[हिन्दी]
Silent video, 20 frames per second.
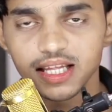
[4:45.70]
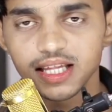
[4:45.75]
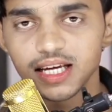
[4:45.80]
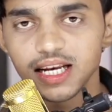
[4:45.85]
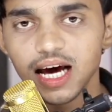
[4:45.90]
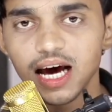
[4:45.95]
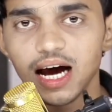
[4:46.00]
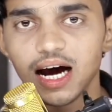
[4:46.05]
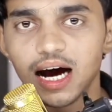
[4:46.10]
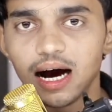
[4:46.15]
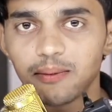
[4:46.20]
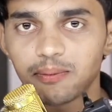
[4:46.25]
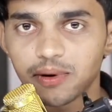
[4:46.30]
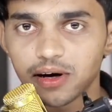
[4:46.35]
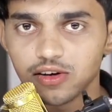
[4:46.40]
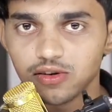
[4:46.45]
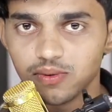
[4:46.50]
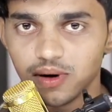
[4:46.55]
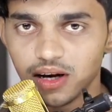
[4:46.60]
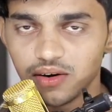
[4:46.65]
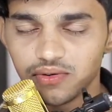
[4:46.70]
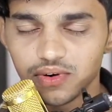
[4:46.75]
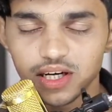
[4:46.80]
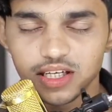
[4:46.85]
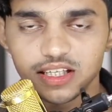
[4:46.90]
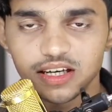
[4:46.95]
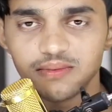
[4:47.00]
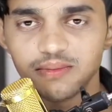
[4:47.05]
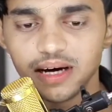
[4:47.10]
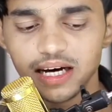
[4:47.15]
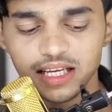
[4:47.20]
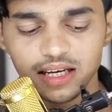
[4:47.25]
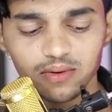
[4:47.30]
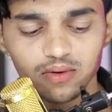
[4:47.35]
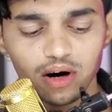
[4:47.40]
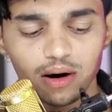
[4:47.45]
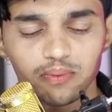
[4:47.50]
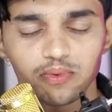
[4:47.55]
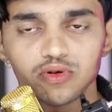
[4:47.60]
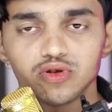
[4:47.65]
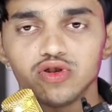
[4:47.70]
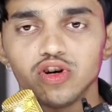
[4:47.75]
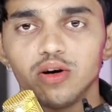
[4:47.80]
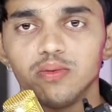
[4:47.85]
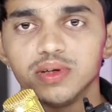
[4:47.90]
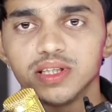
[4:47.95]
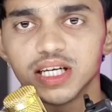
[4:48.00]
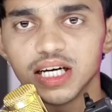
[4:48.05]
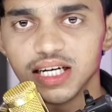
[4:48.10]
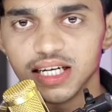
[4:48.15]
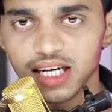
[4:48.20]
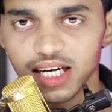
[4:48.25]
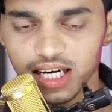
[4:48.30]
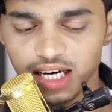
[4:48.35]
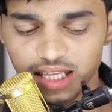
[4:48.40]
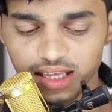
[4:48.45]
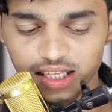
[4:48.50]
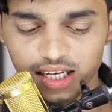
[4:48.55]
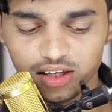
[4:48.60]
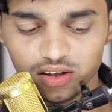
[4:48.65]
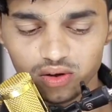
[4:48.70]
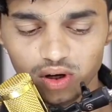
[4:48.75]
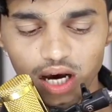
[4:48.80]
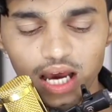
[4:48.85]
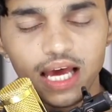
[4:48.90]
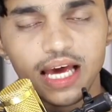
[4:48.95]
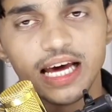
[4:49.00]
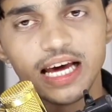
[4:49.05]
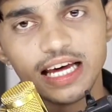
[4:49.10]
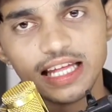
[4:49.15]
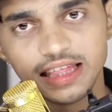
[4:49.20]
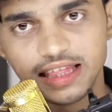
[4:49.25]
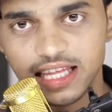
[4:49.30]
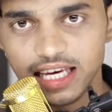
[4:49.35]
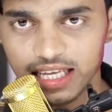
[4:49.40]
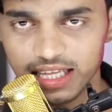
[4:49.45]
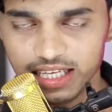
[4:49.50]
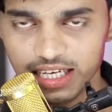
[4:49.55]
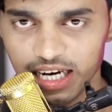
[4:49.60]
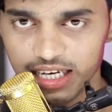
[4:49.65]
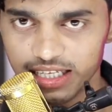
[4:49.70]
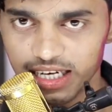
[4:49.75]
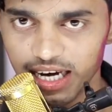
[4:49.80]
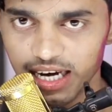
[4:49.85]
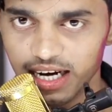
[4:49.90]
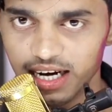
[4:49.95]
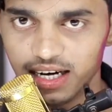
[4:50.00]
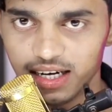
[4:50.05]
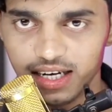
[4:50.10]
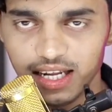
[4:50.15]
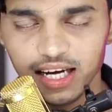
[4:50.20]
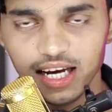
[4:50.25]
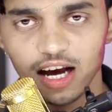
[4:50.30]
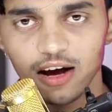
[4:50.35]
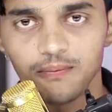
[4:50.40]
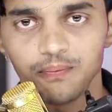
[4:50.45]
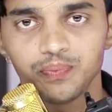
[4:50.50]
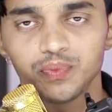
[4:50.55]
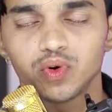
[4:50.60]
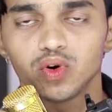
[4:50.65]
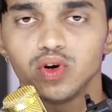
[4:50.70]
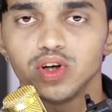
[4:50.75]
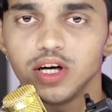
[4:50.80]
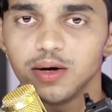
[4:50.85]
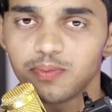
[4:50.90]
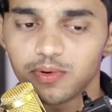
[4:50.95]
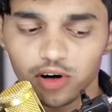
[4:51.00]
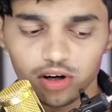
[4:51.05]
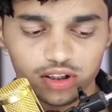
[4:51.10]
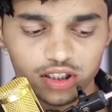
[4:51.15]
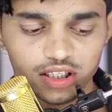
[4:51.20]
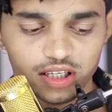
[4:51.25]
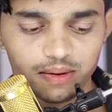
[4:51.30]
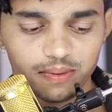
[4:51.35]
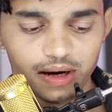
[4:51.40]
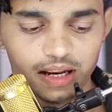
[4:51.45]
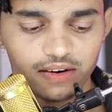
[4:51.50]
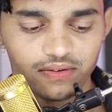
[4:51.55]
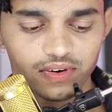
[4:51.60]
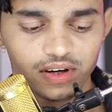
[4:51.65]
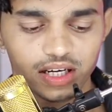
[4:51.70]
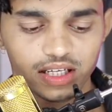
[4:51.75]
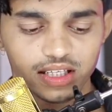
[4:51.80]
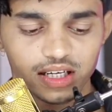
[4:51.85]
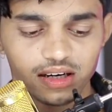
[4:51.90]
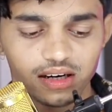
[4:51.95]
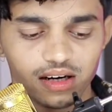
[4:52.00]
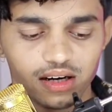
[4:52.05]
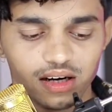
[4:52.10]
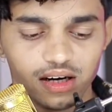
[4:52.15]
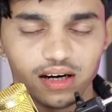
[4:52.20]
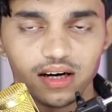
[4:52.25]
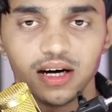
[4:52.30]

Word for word: कर देना आपका जो वेरिफिकेशन वेरिफिकेशन बैज है वो आपको 24 घंटे के अंदर जो है दे दिया जाएगा ठीक है तो ये प्रोसेस है वेरिफिकेशन